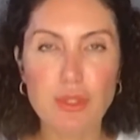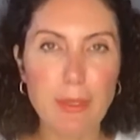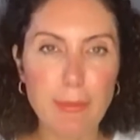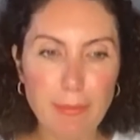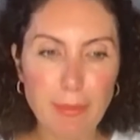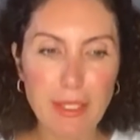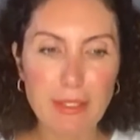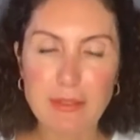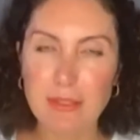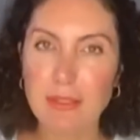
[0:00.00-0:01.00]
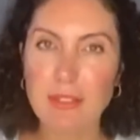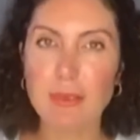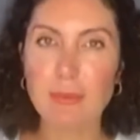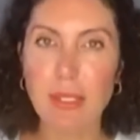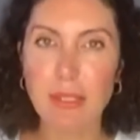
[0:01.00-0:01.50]
Bu sebeple
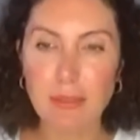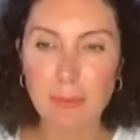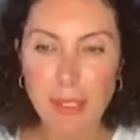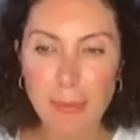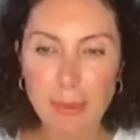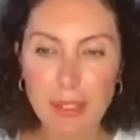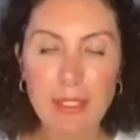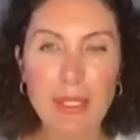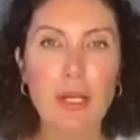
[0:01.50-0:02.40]
stratejik planlama yapan,